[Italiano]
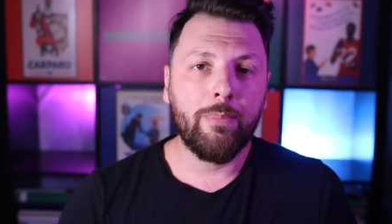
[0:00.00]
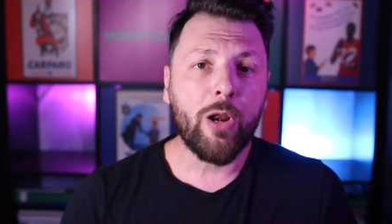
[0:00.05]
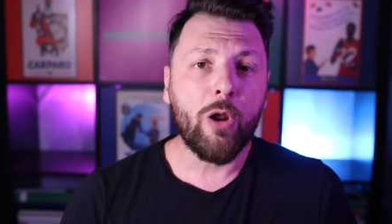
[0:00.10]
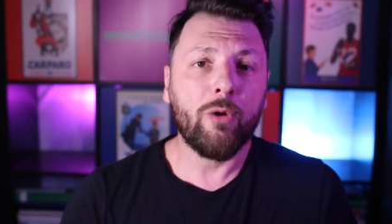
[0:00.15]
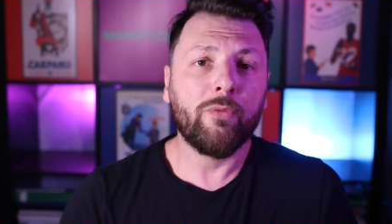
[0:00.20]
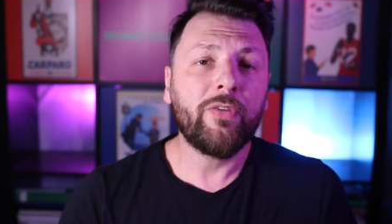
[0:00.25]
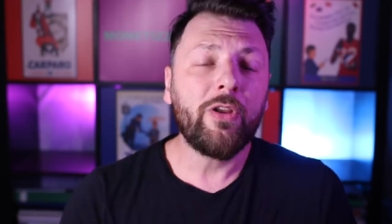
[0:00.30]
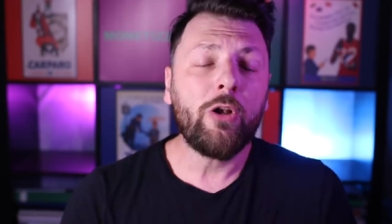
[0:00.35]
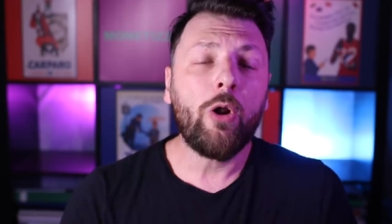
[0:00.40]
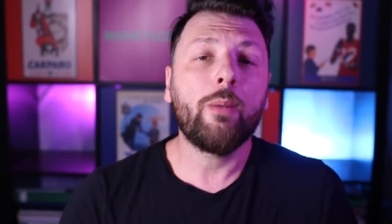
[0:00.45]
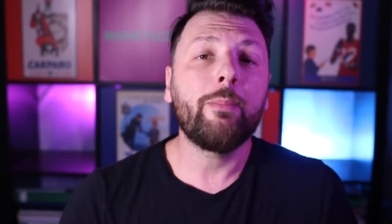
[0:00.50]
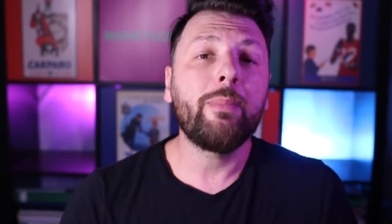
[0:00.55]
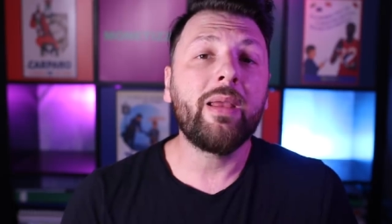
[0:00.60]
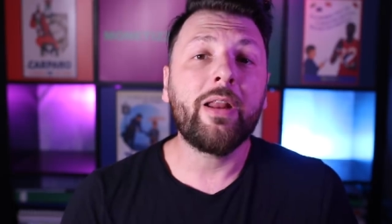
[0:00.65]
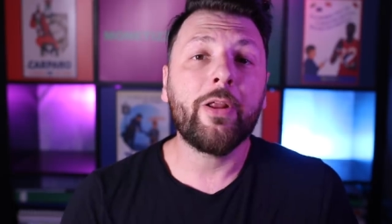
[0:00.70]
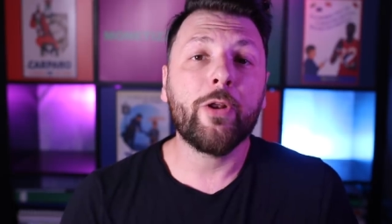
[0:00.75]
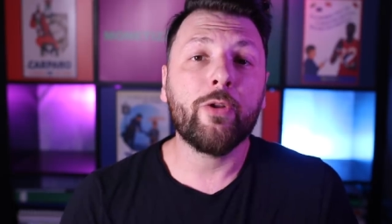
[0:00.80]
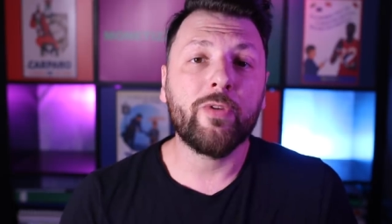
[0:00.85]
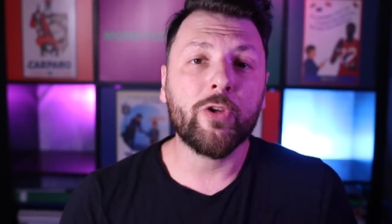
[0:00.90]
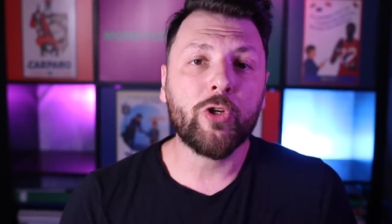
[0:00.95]
Però fino al
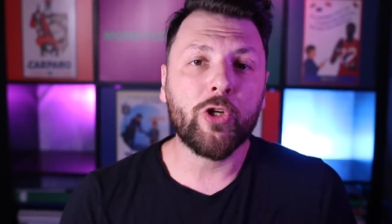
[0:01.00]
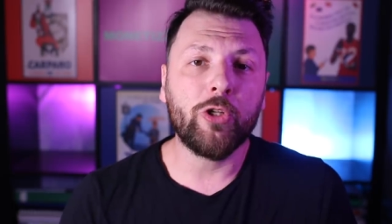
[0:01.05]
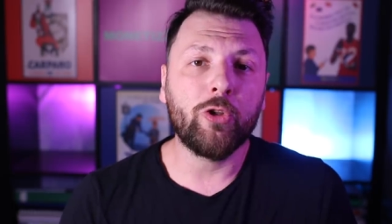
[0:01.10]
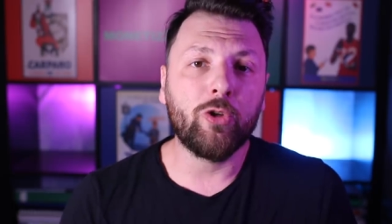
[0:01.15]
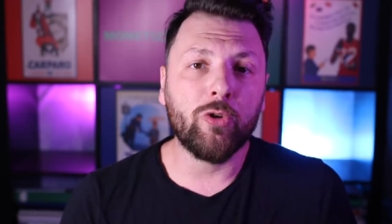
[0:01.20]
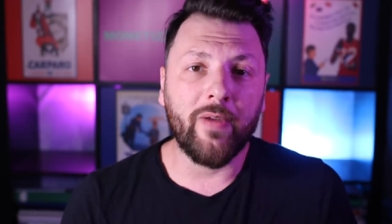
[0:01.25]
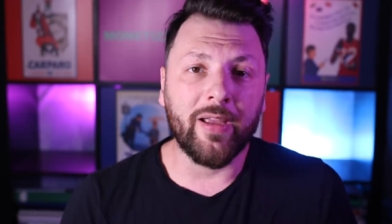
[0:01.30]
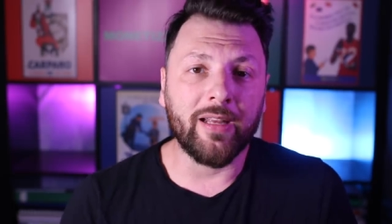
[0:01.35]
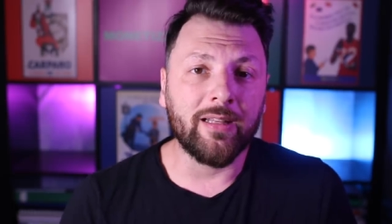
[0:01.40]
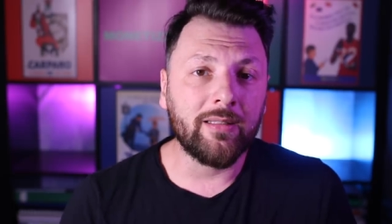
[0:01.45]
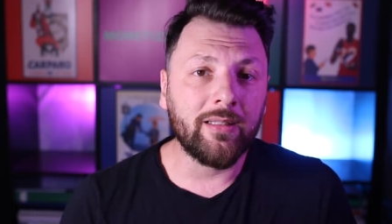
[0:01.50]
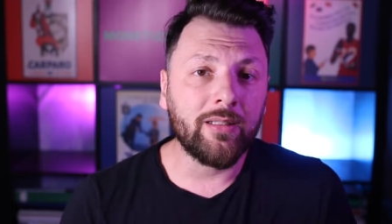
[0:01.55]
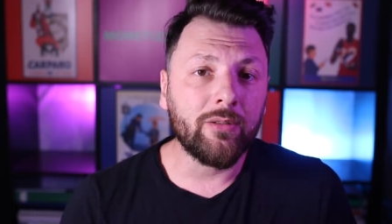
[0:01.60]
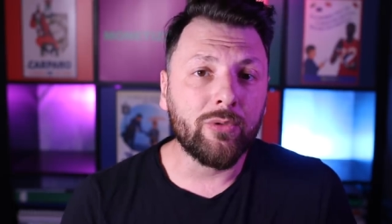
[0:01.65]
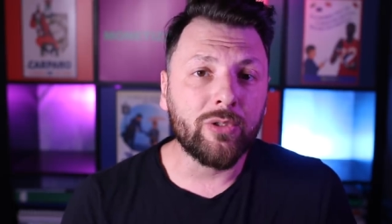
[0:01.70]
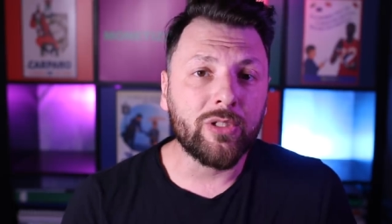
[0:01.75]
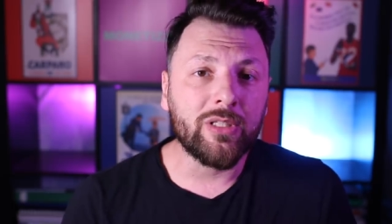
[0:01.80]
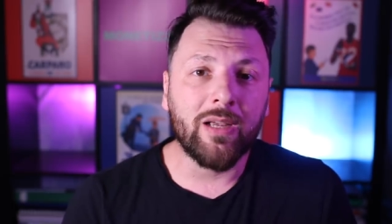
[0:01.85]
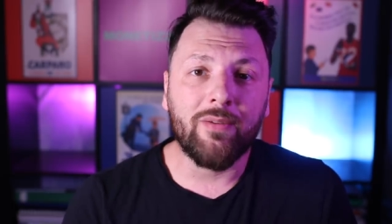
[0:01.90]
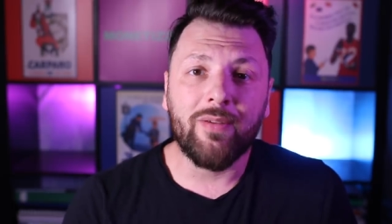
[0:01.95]
1920
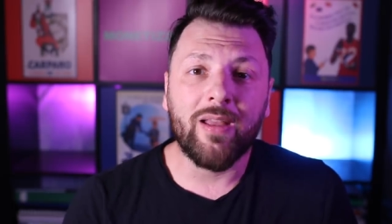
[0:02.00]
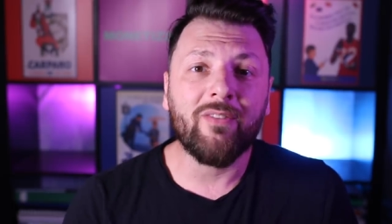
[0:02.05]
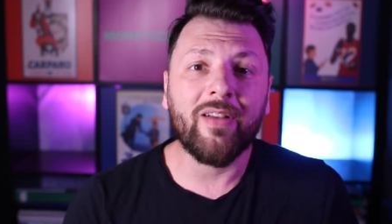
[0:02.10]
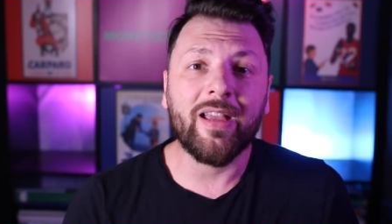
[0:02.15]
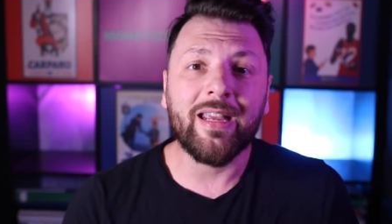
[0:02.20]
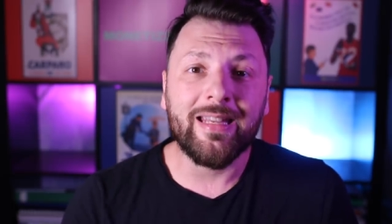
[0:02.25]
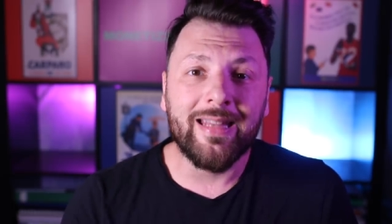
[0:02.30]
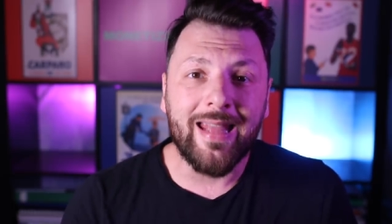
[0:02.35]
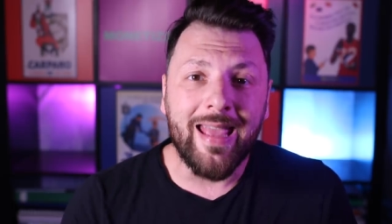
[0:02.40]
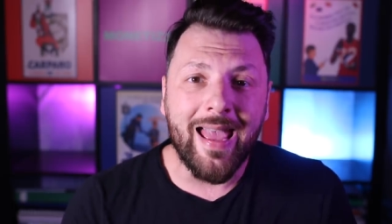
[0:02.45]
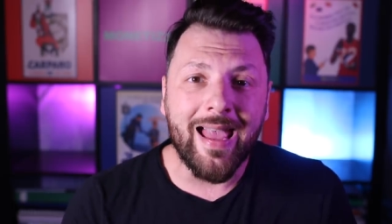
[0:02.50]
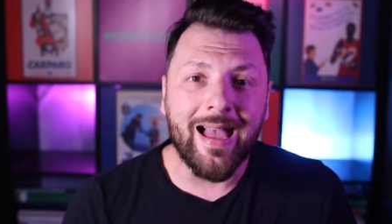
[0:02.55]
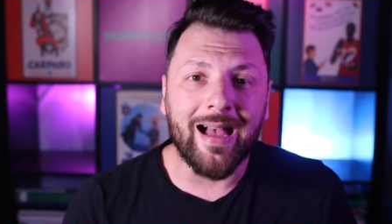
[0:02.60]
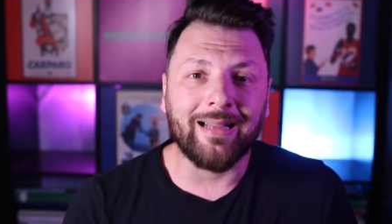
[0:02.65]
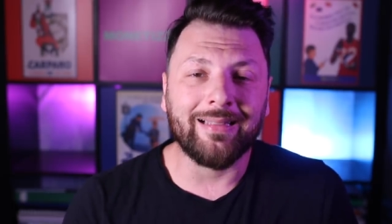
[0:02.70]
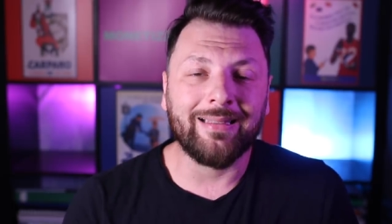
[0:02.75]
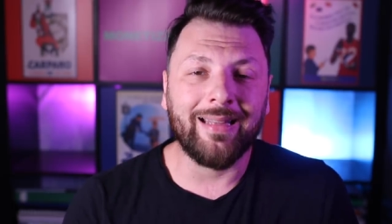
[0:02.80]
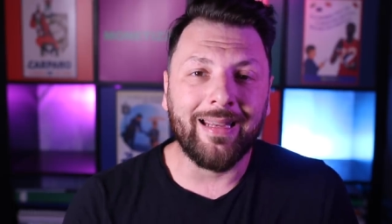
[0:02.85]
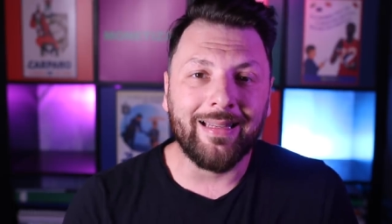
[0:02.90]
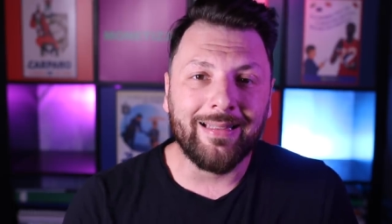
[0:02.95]
non si aveva
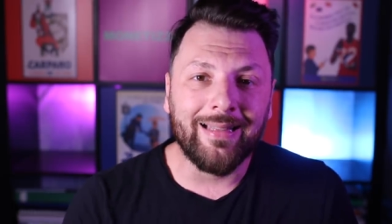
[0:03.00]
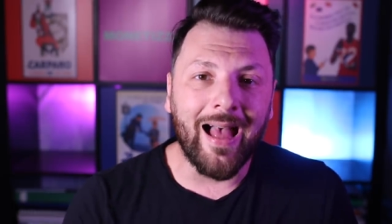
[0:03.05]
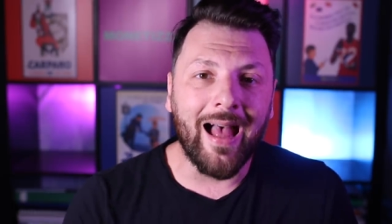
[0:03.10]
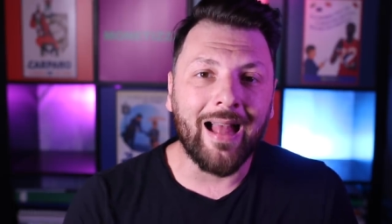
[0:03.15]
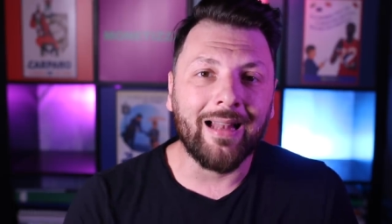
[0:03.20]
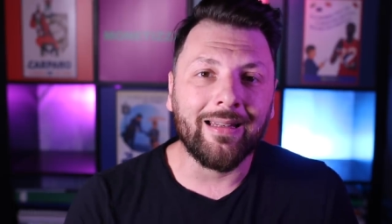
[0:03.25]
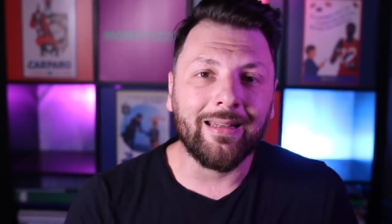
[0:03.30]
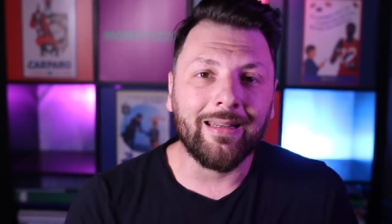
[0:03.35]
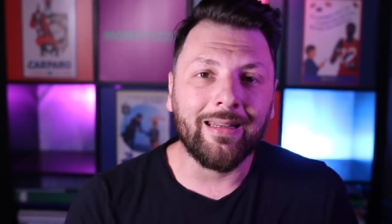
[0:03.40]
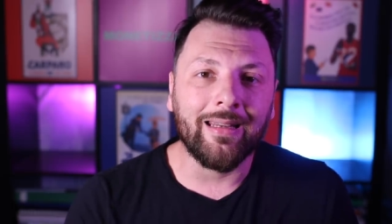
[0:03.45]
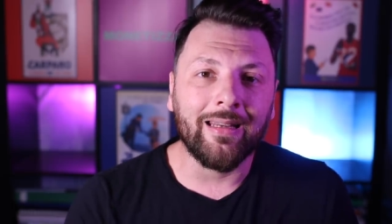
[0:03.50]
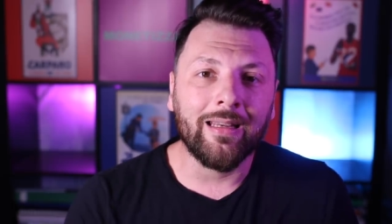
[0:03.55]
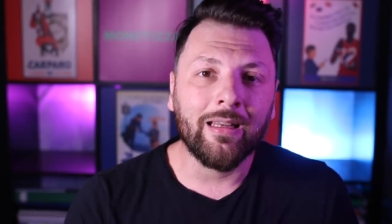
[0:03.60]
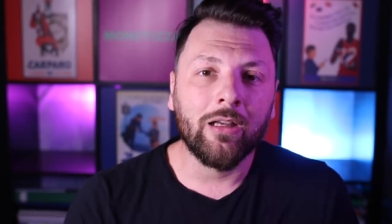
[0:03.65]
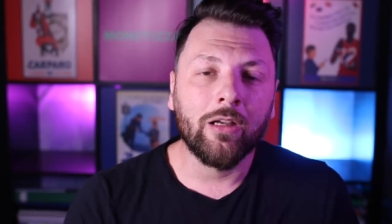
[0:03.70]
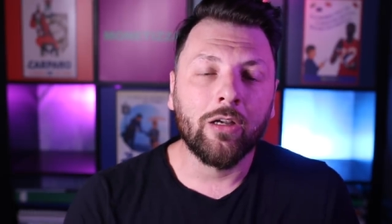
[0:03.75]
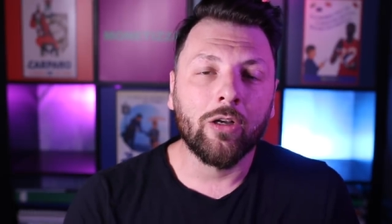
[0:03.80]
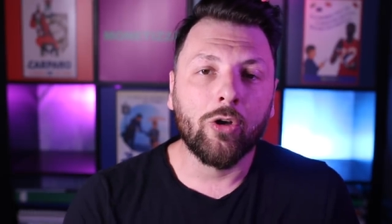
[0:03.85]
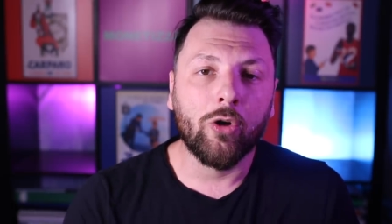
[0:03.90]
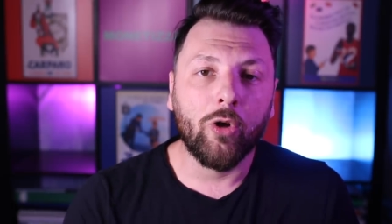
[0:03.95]
idea dei danni